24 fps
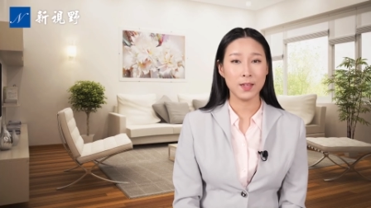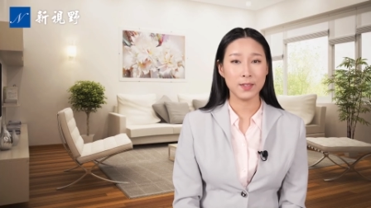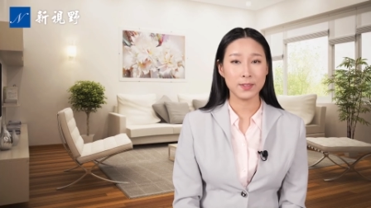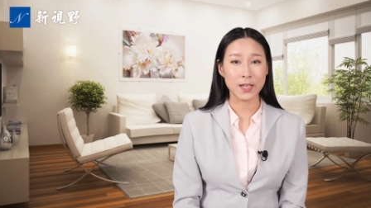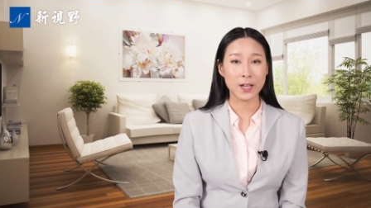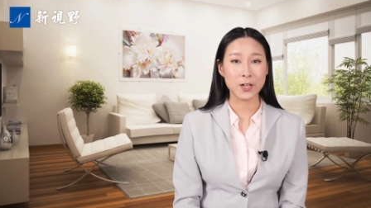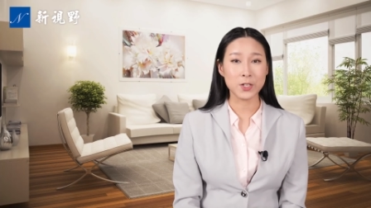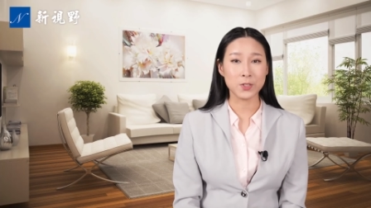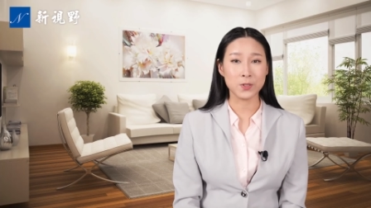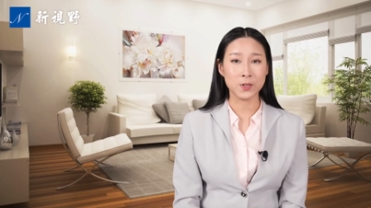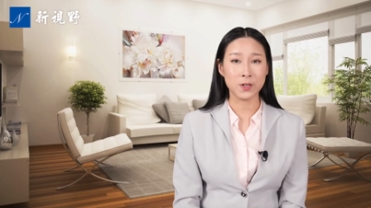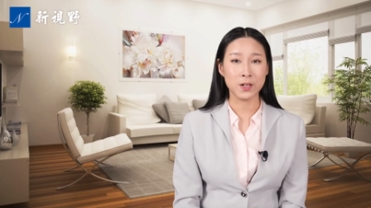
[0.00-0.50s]

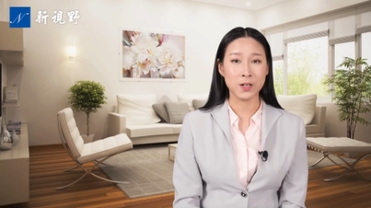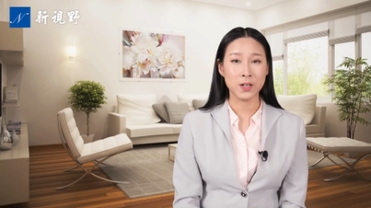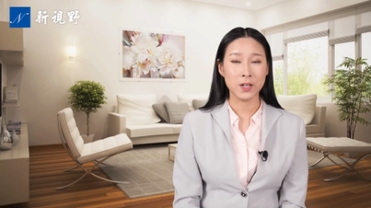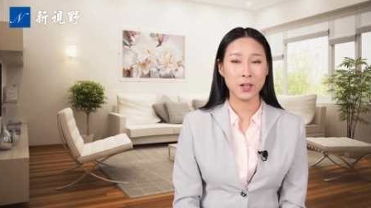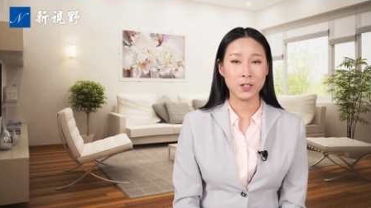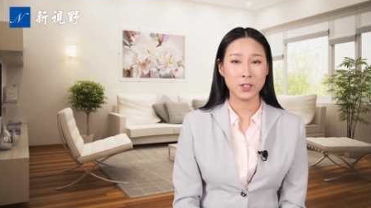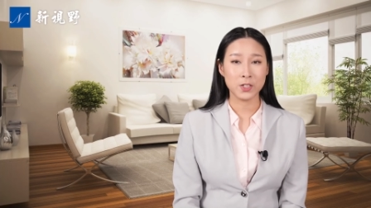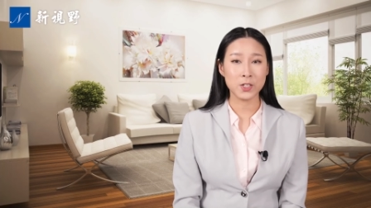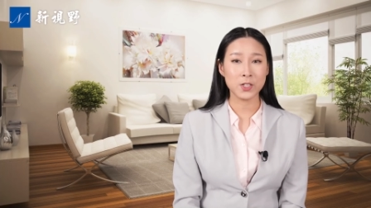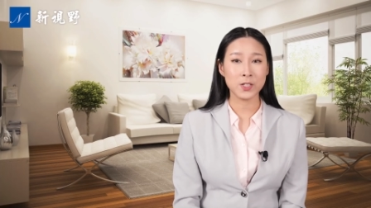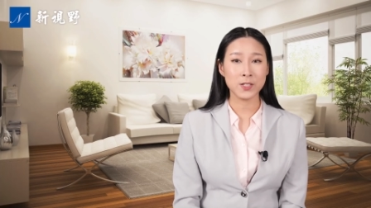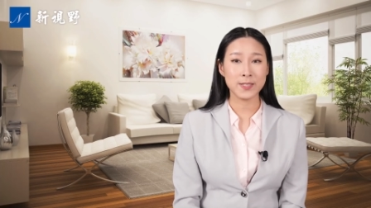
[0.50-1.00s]
他
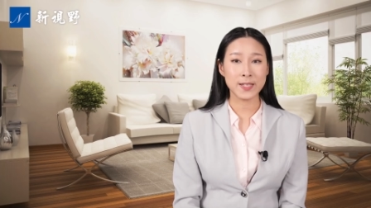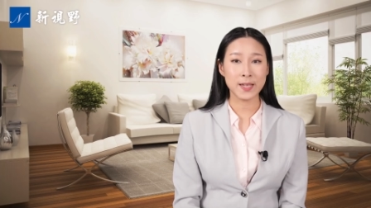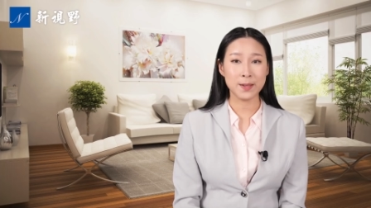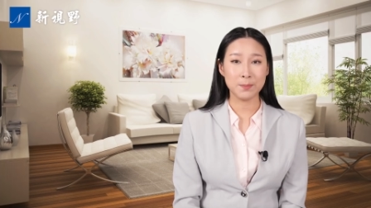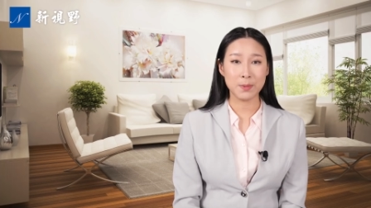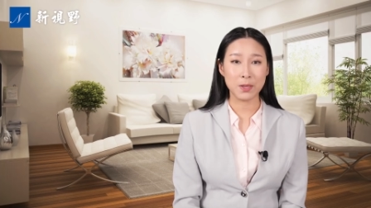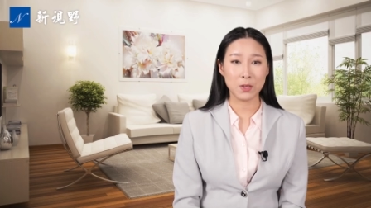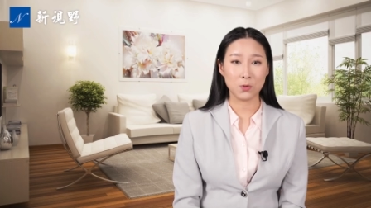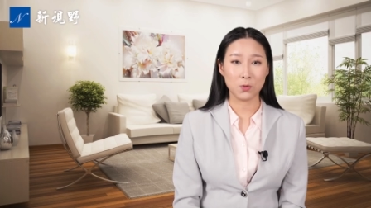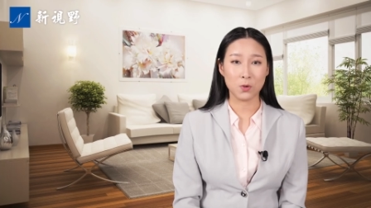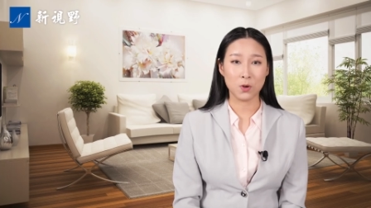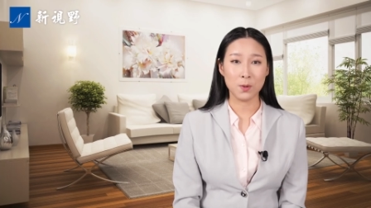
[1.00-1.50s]
说：“这是在
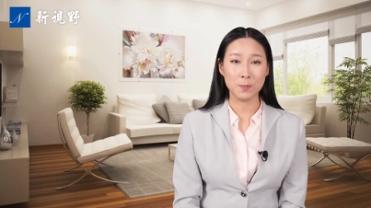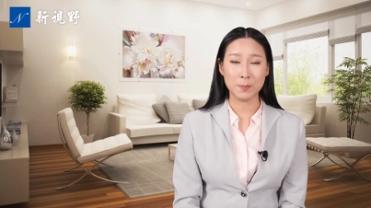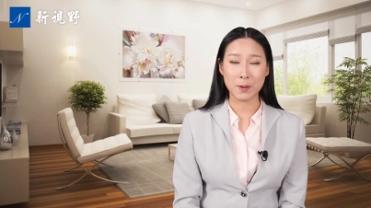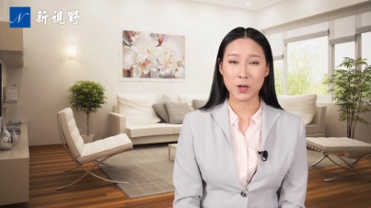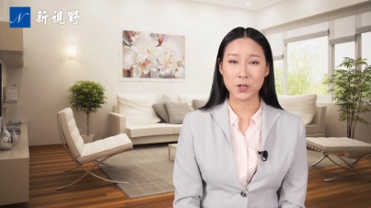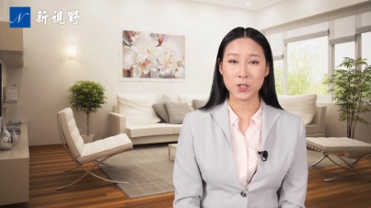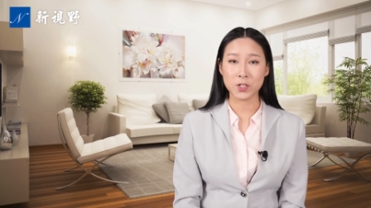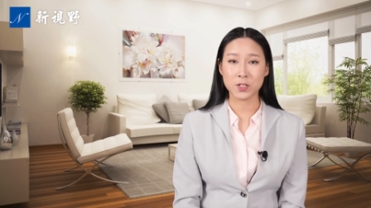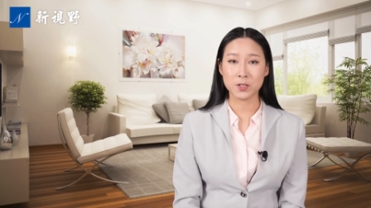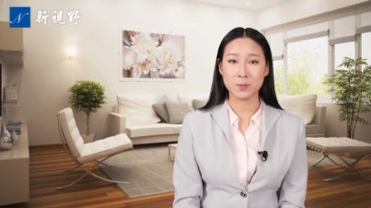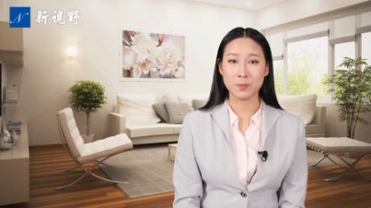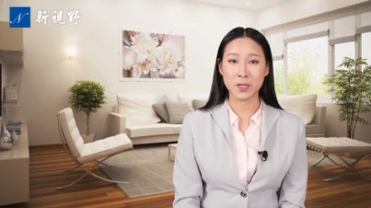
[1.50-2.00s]
美国
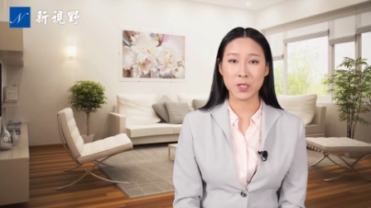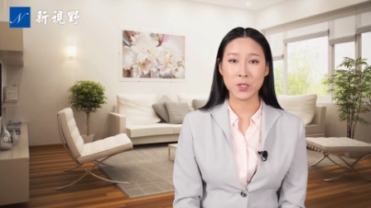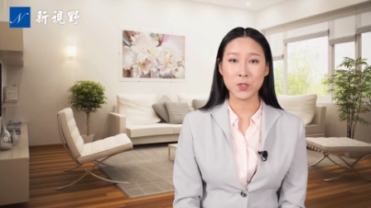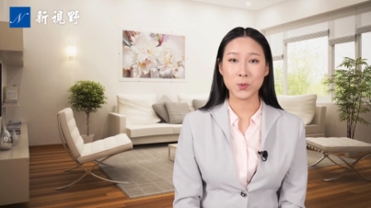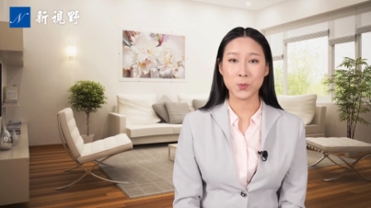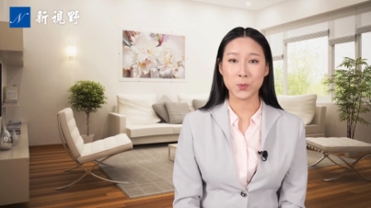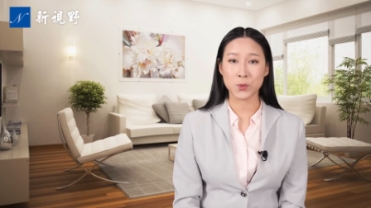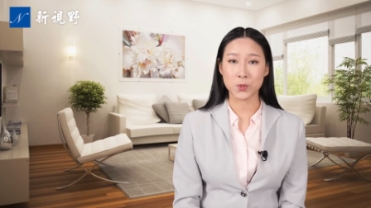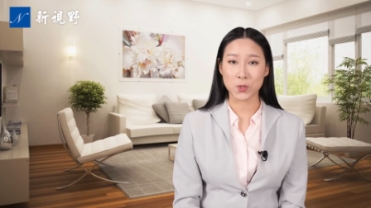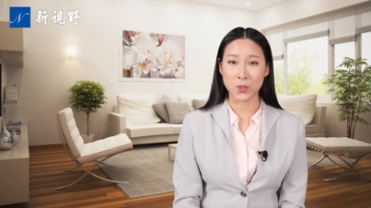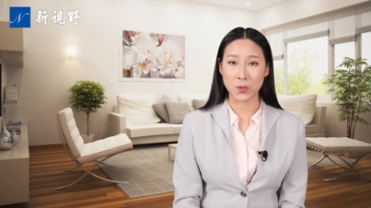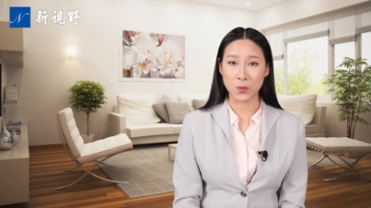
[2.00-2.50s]
保持民
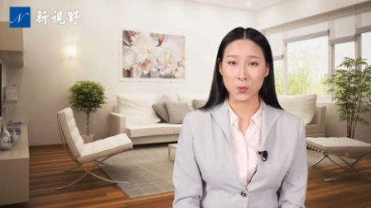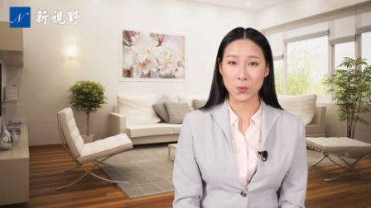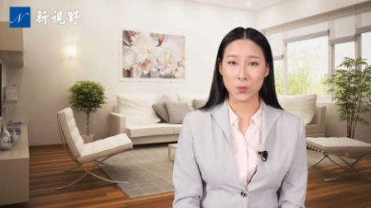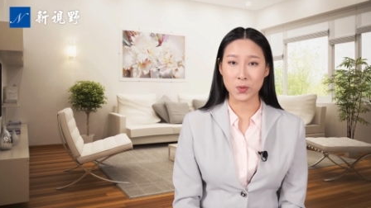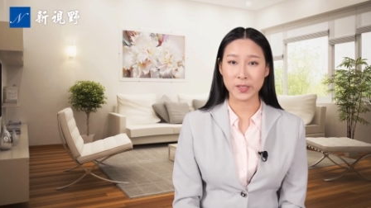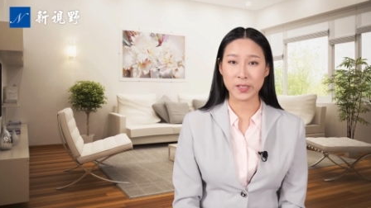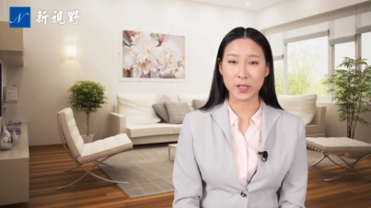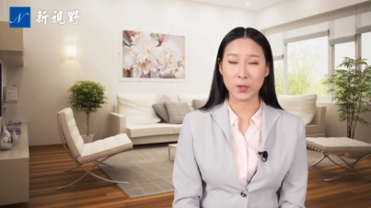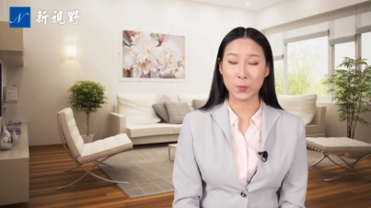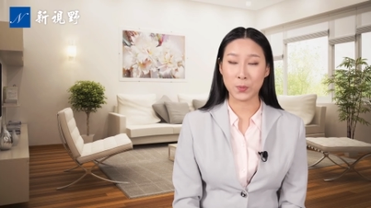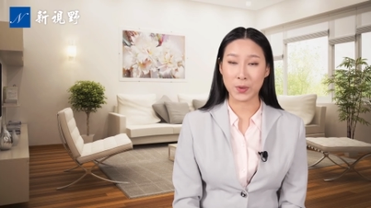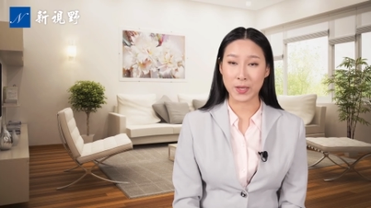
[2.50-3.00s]
主存
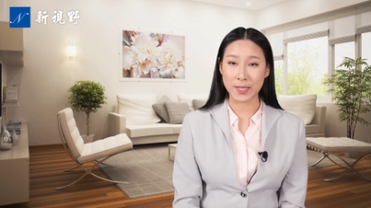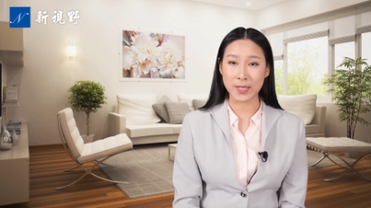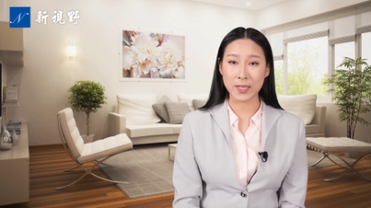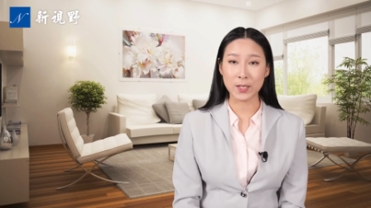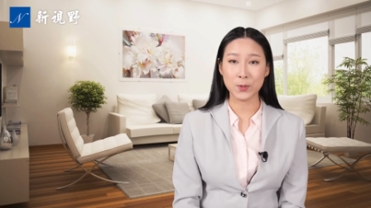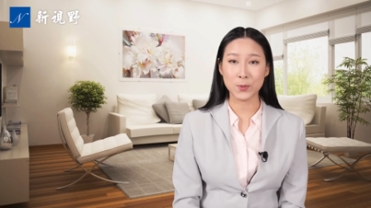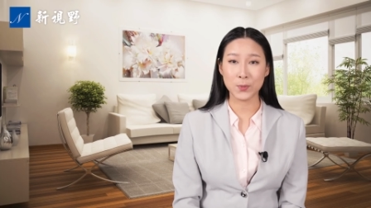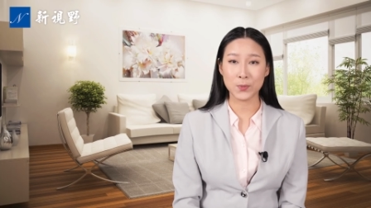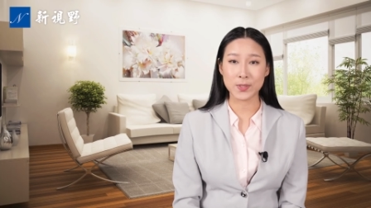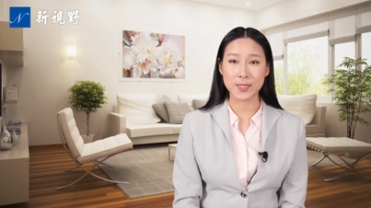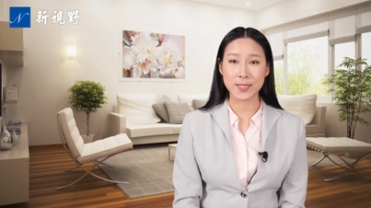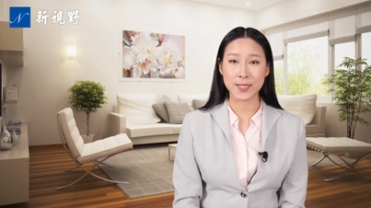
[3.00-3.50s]
活的唯一
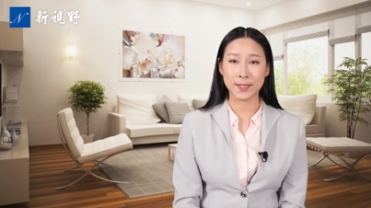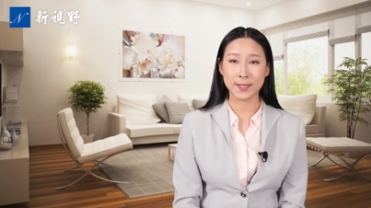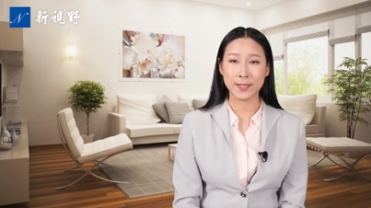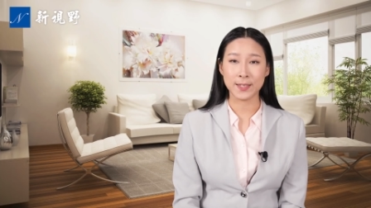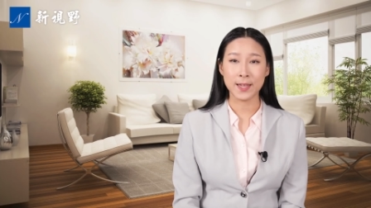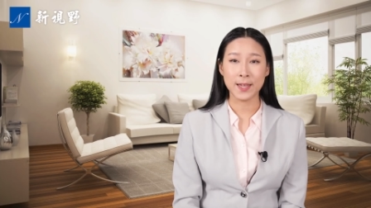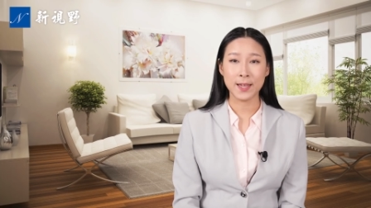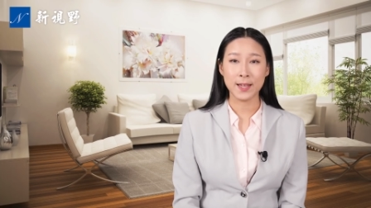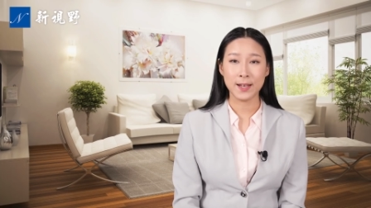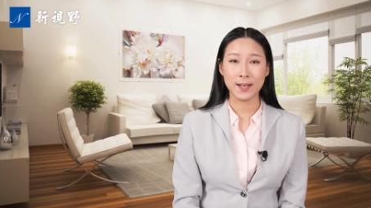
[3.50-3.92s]
路径，